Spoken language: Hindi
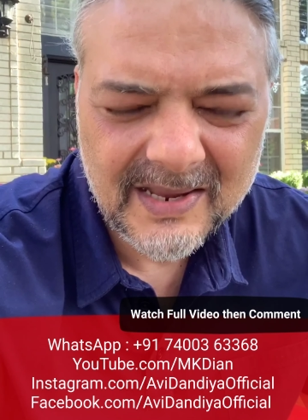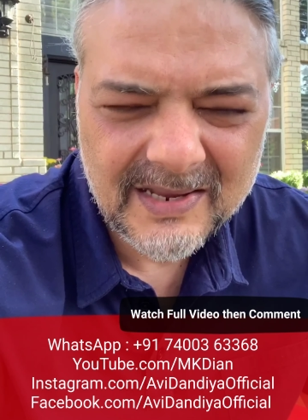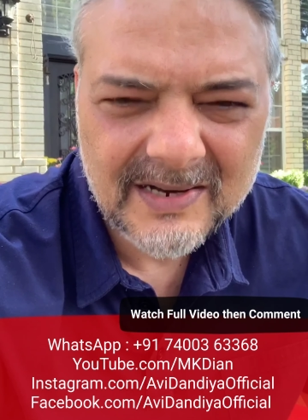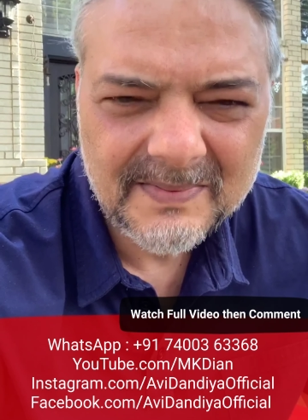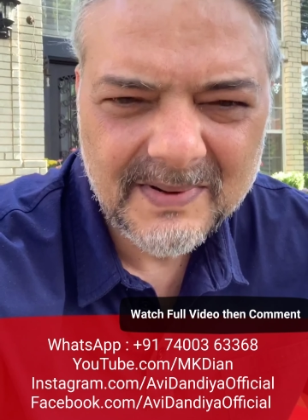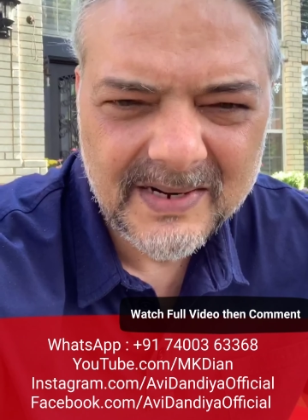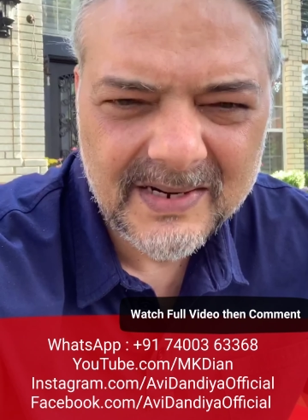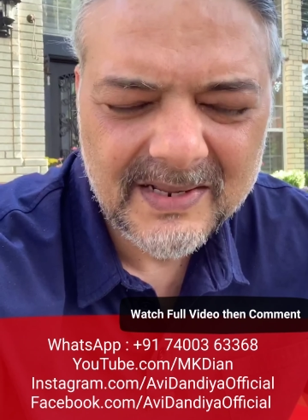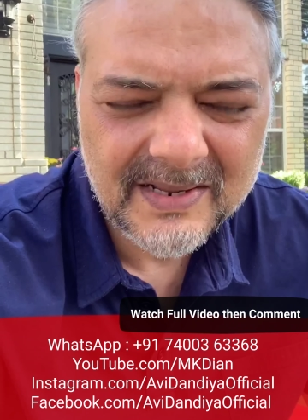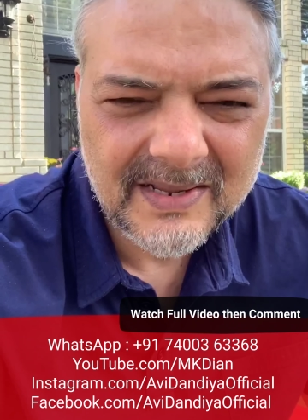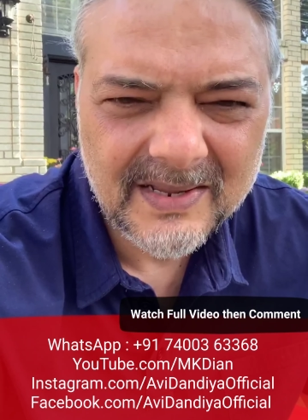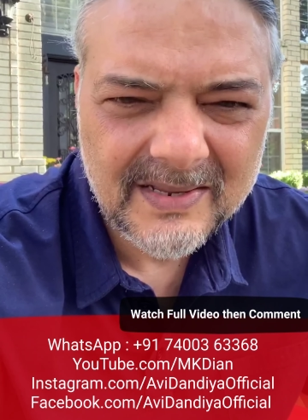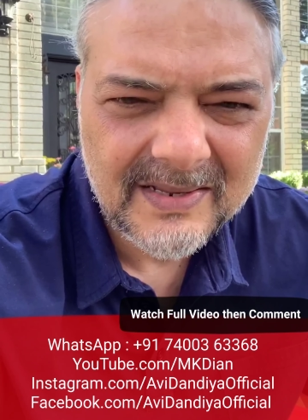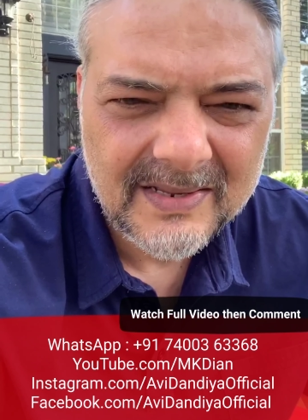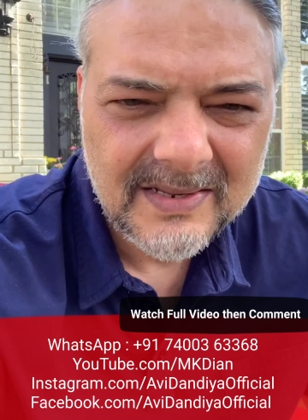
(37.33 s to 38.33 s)
एंकर बैठे
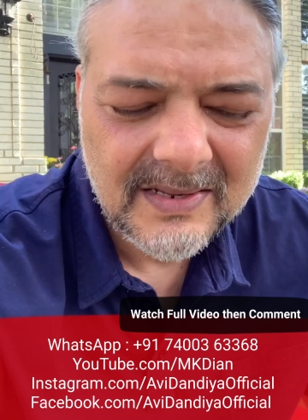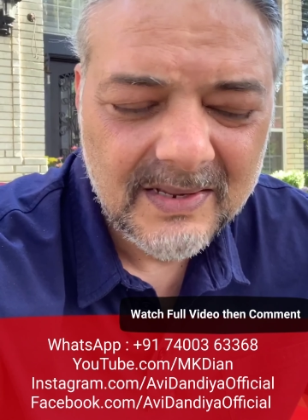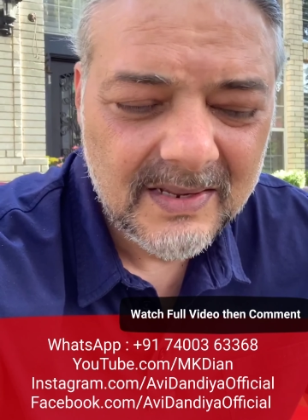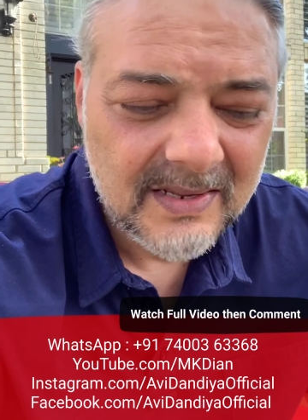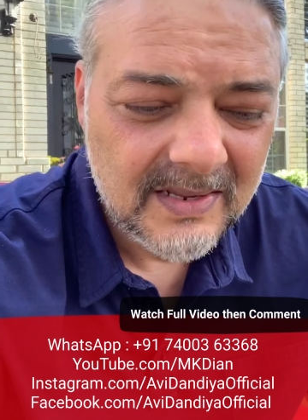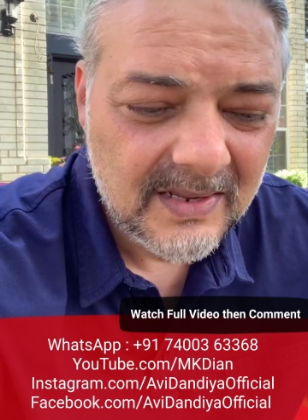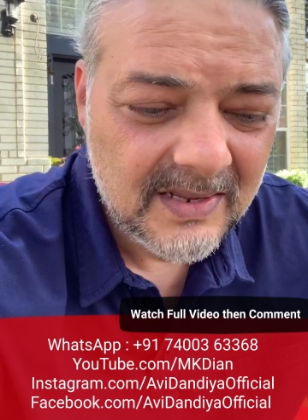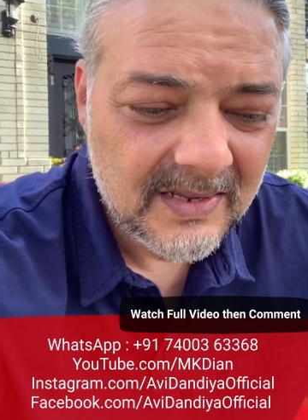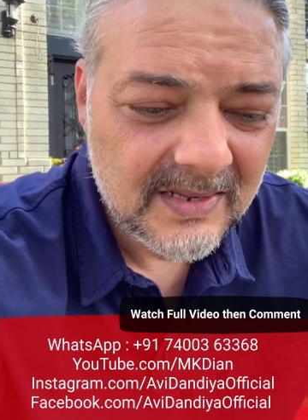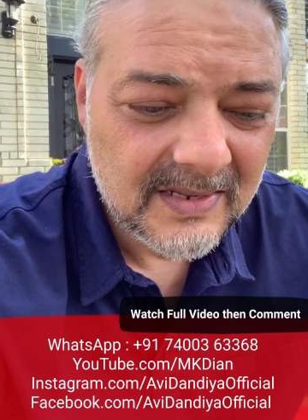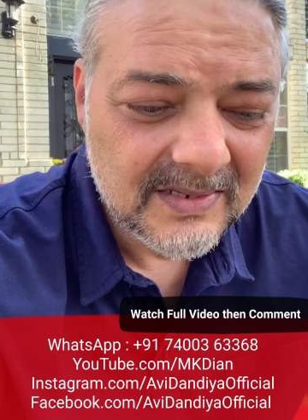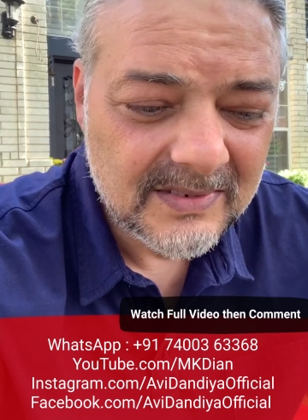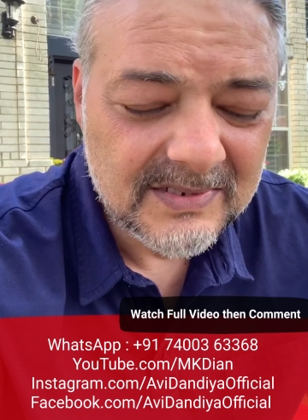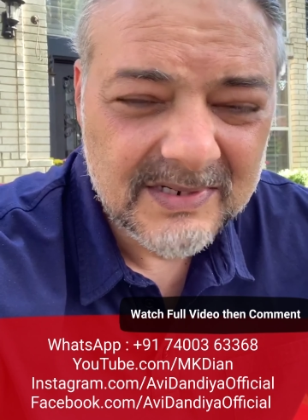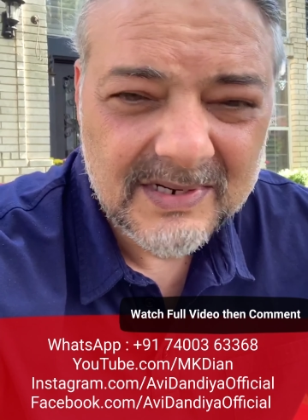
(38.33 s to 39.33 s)

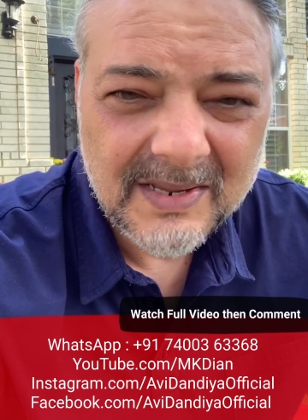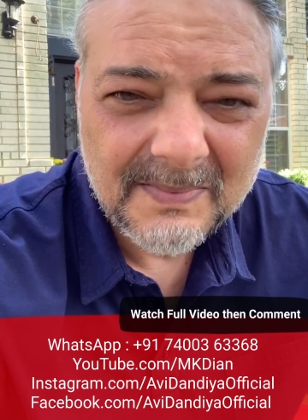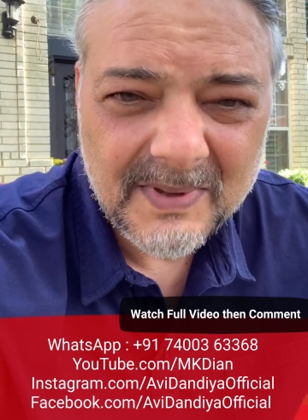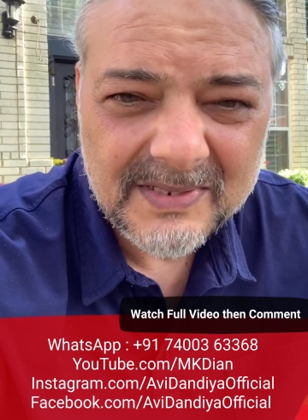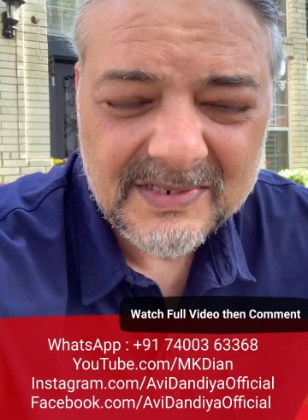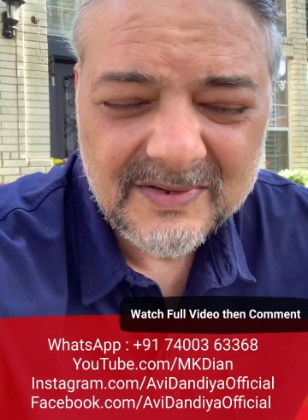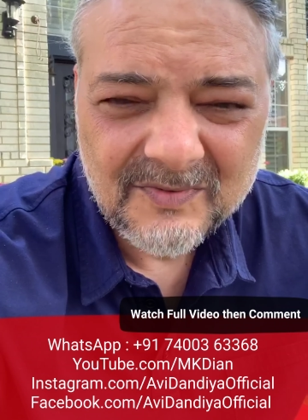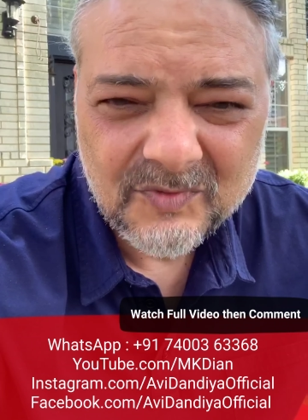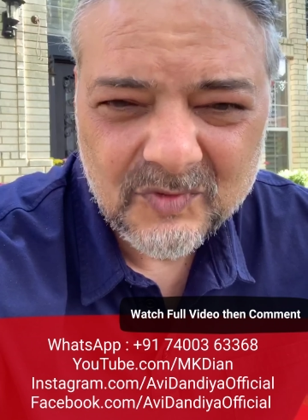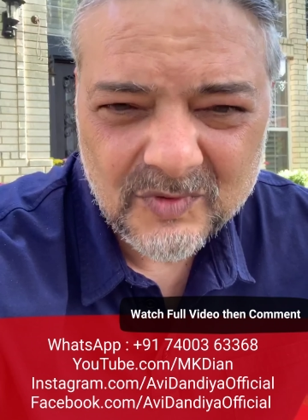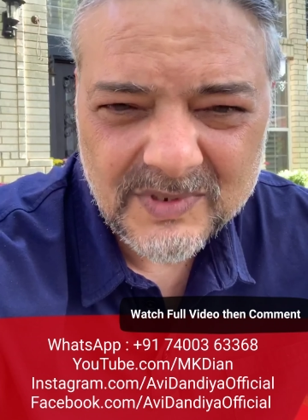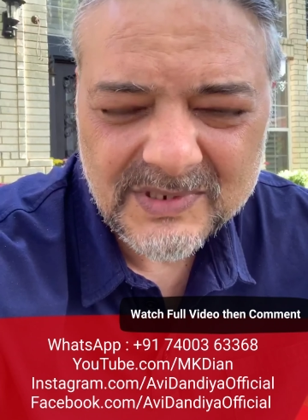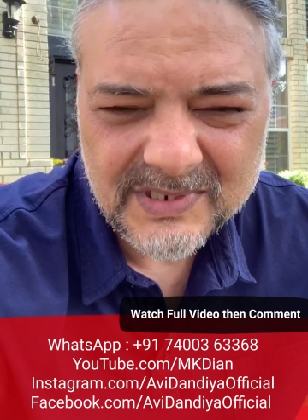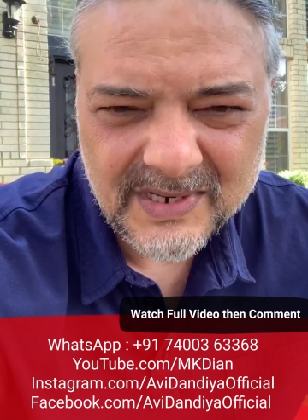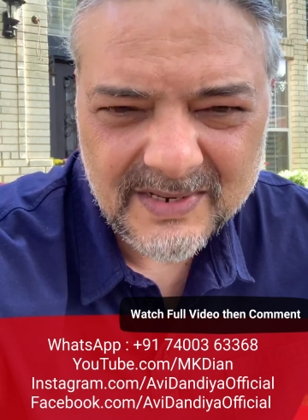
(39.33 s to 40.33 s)
हैं जिनके पास
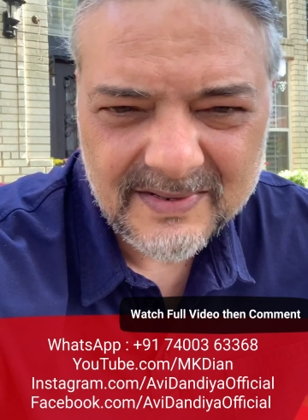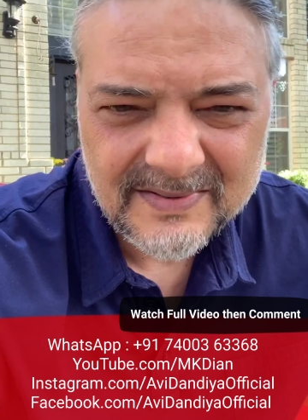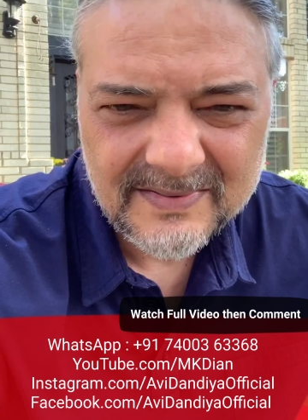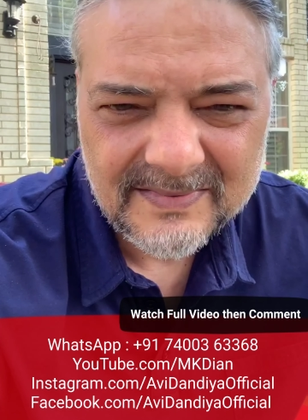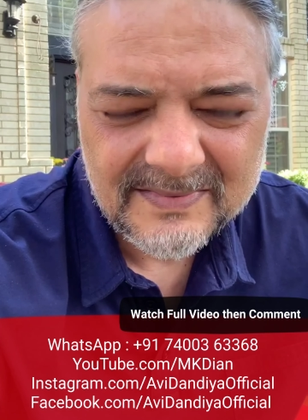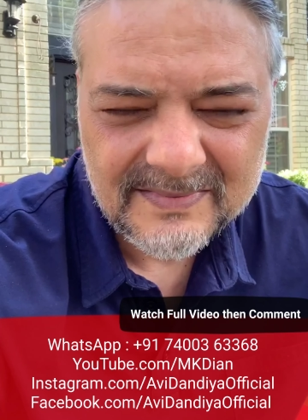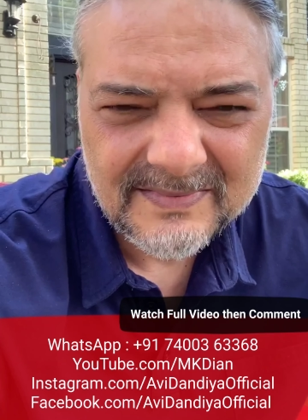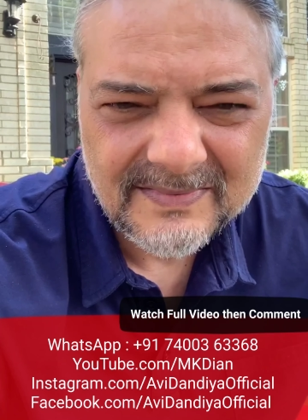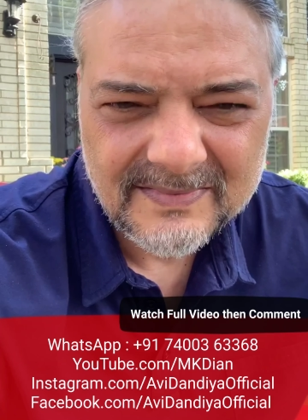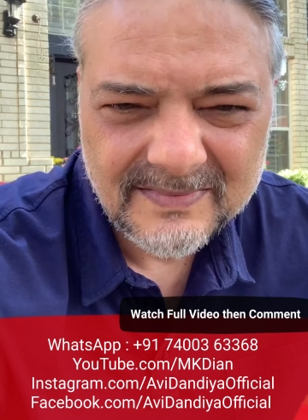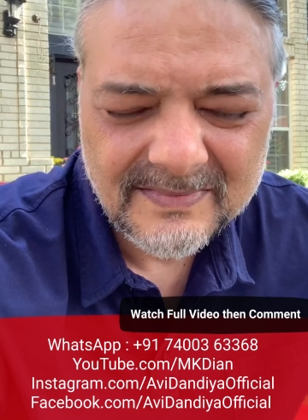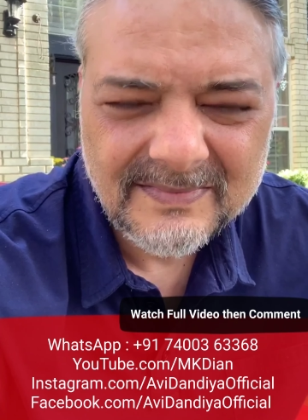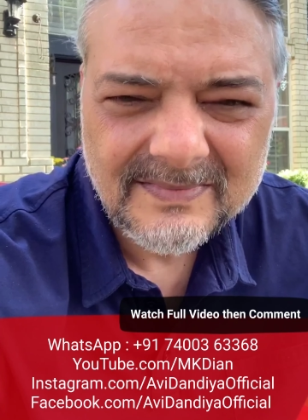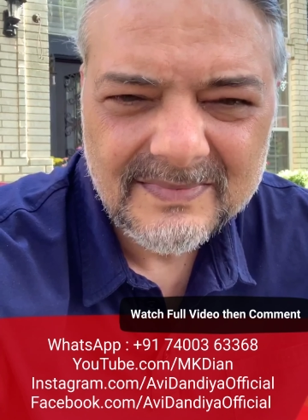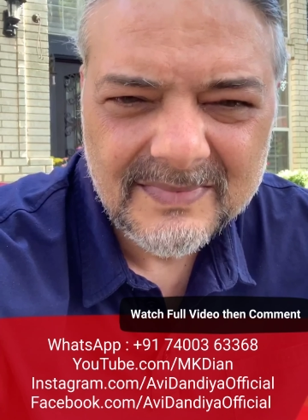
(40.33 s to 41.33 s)
इन्फ्लुएंस है
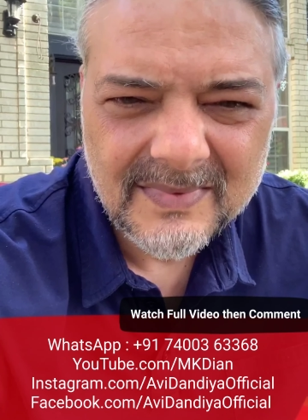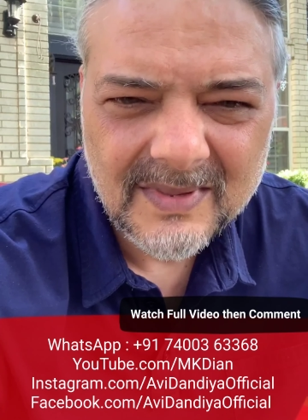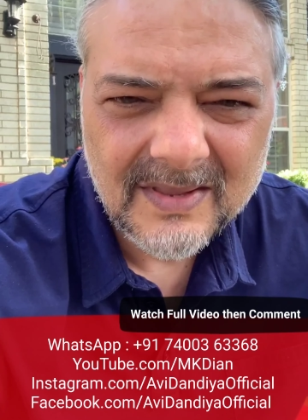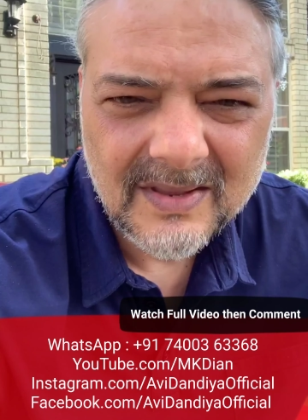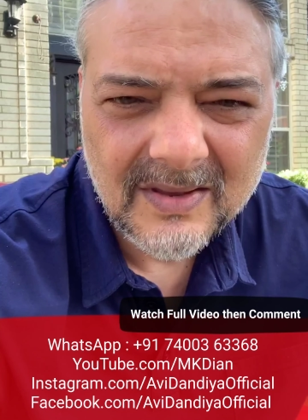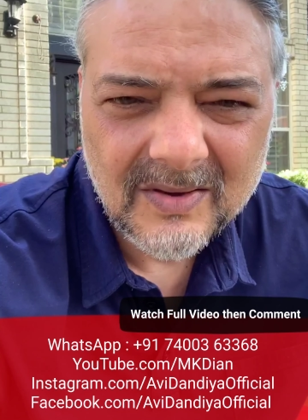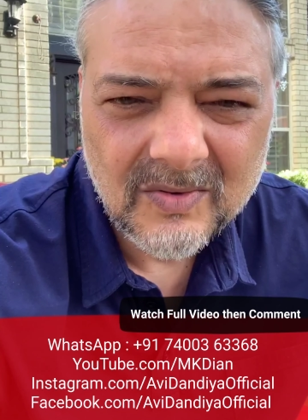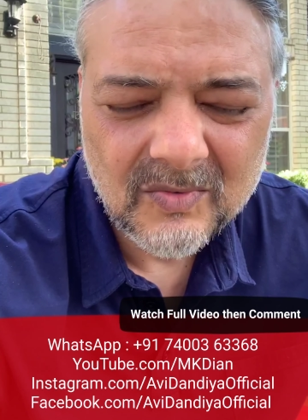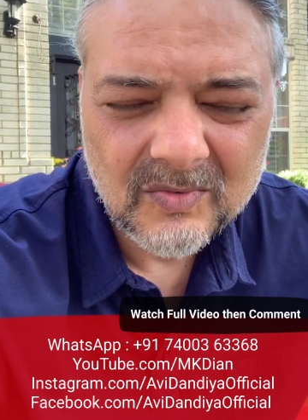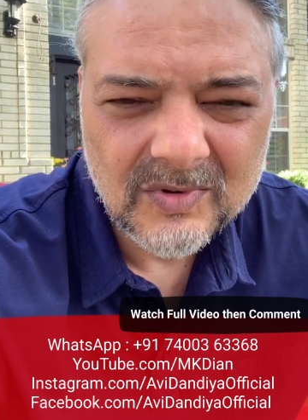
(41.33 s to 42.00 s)
हुँ? हम्म?